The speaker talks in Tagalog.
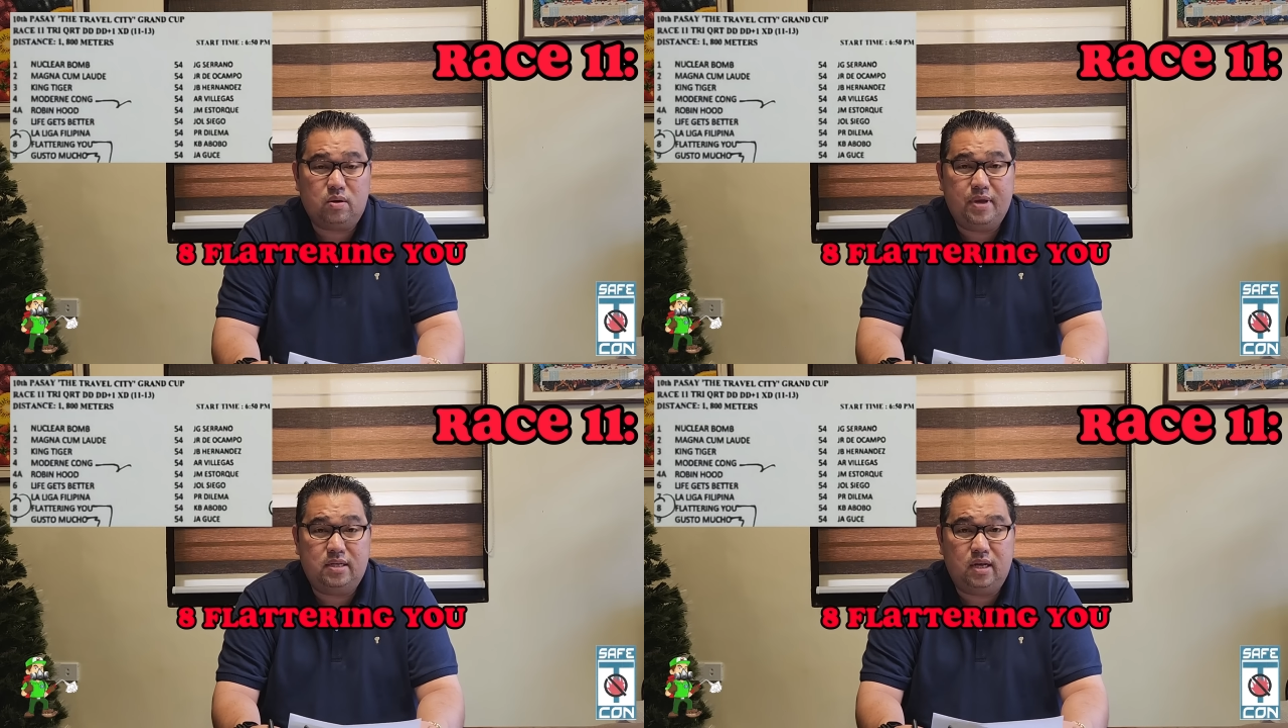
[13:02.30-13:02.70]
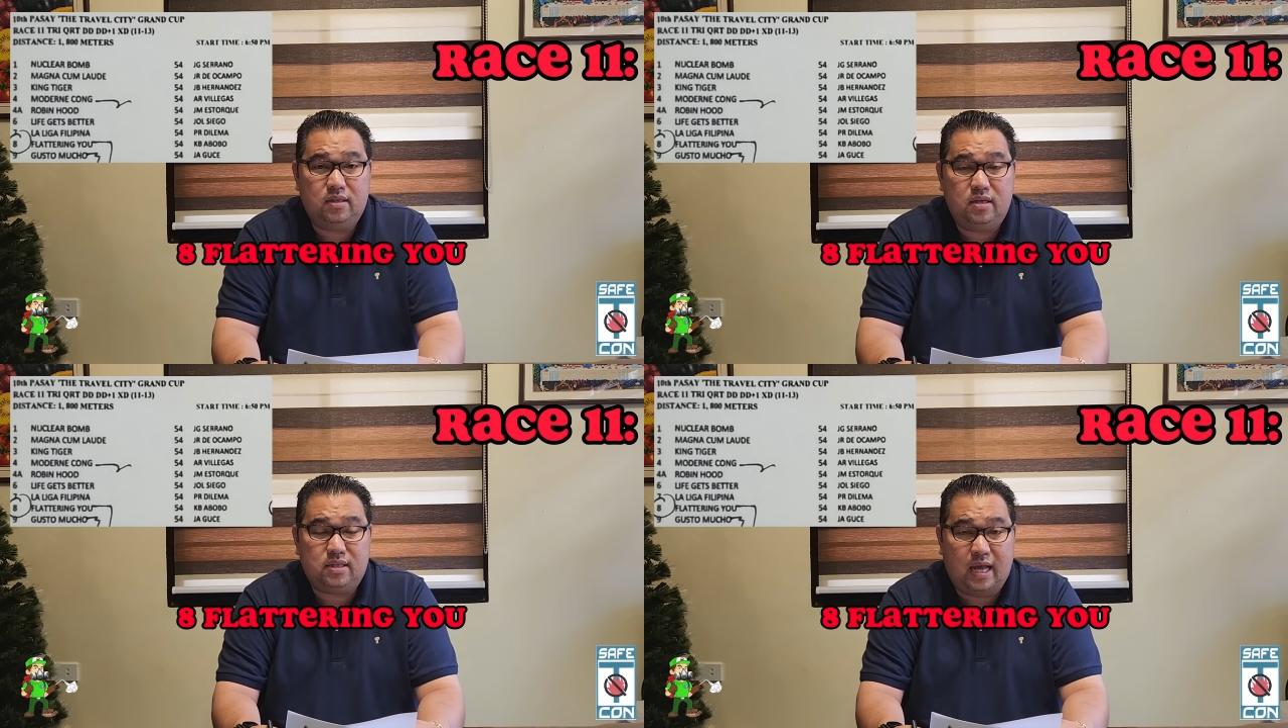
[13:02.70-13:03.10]
sa
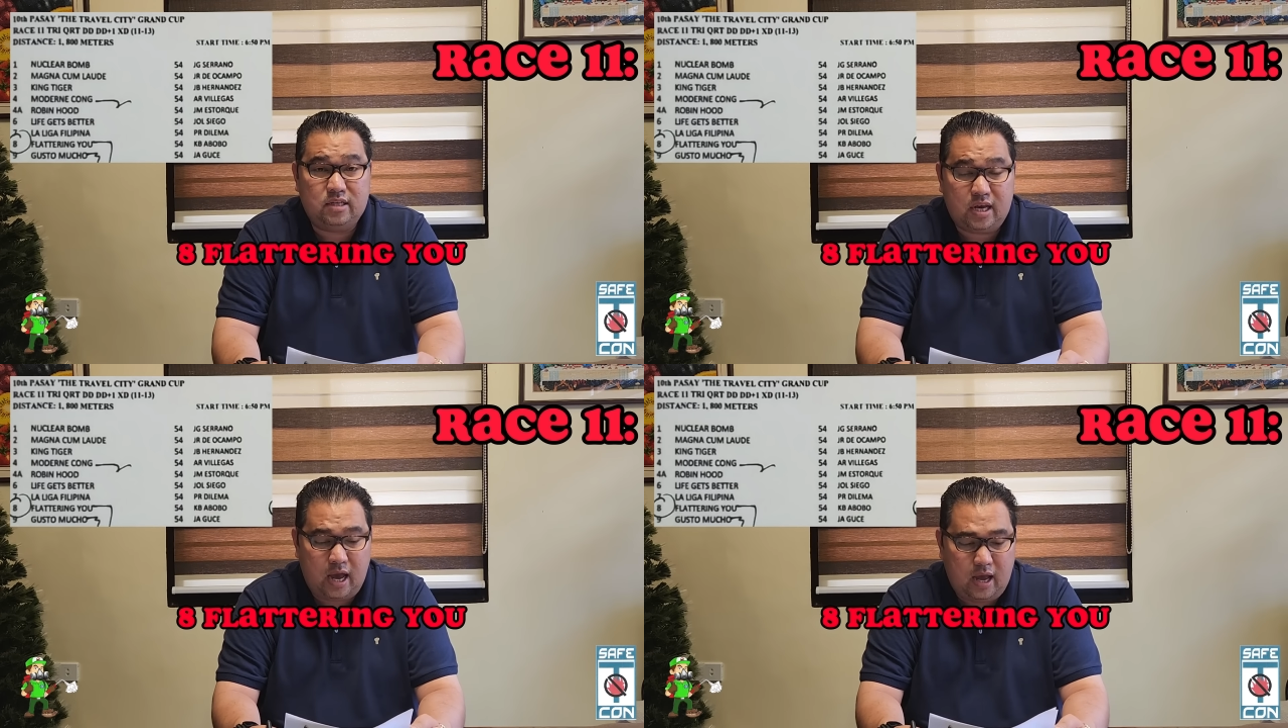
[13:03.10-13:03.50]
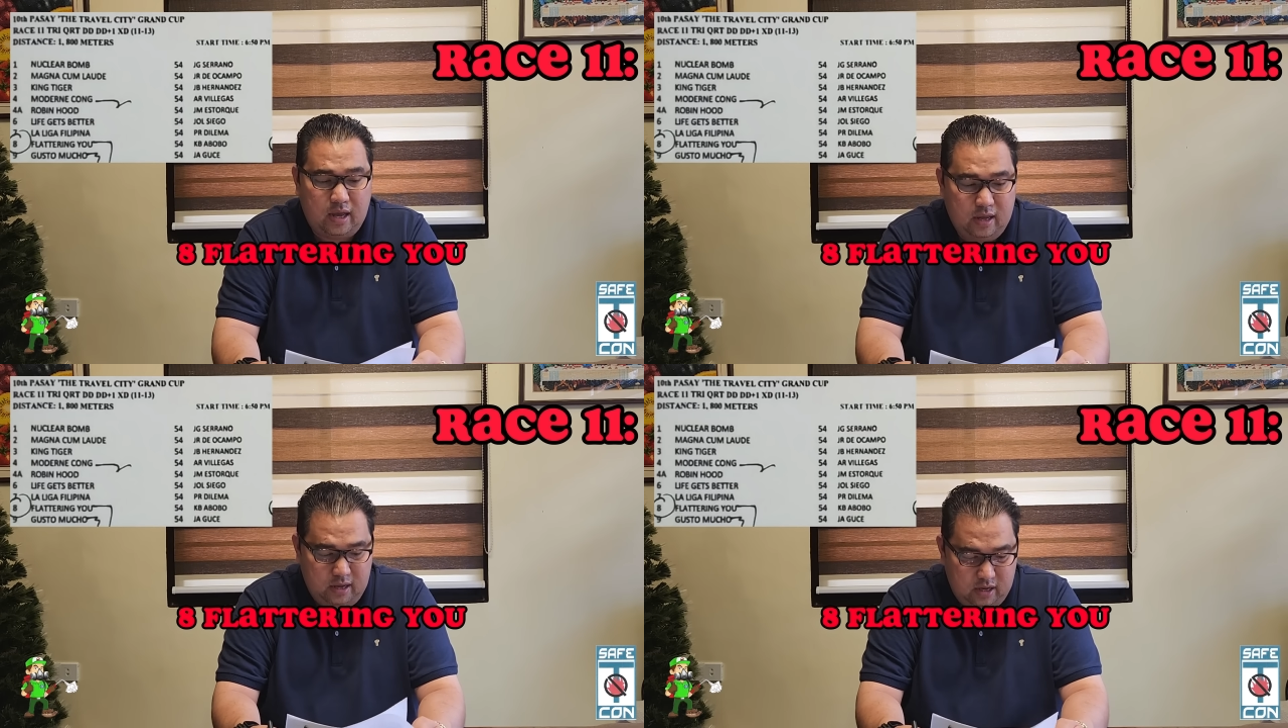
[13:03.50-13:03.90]
mixing distansya.
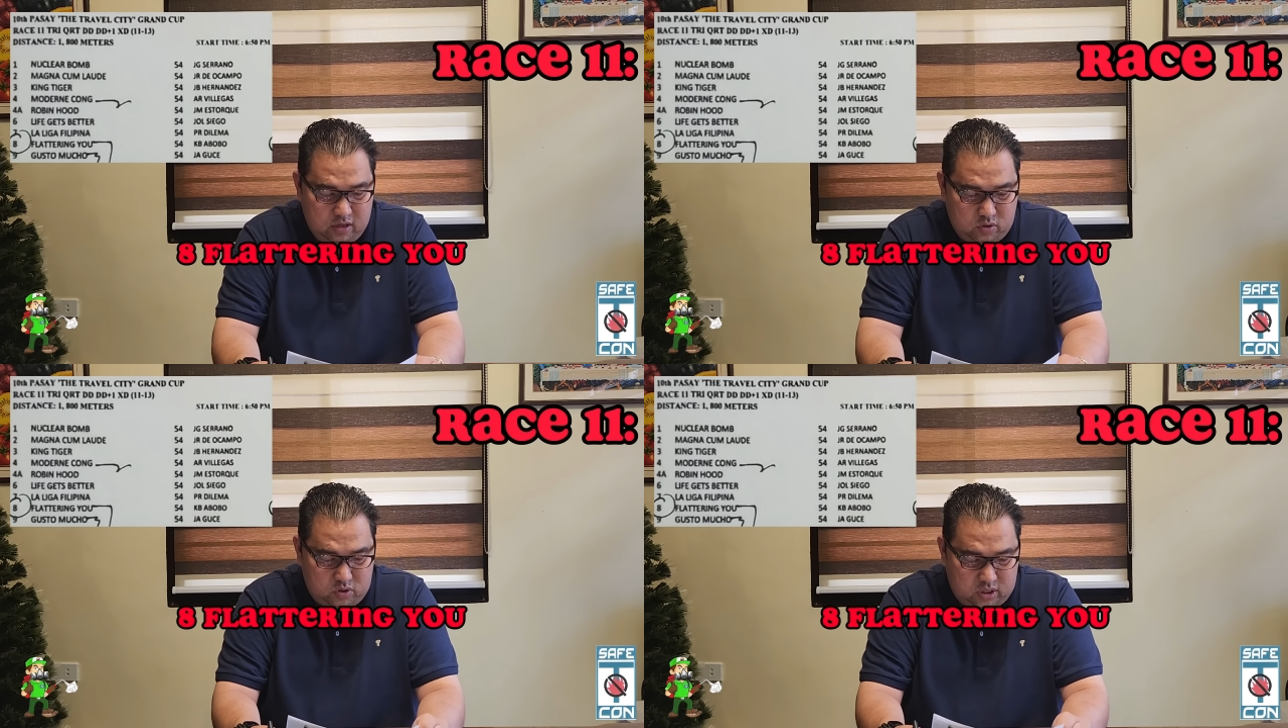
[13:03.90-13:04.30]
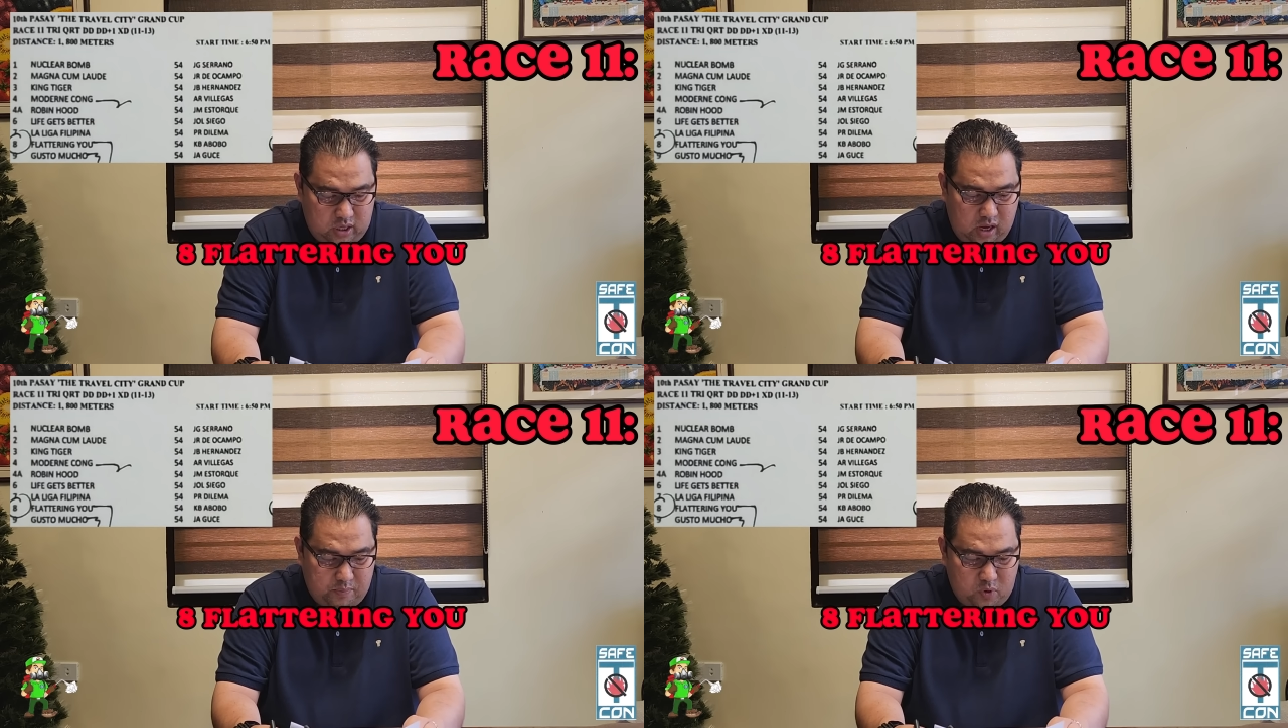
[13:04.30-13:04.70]
So sa tingin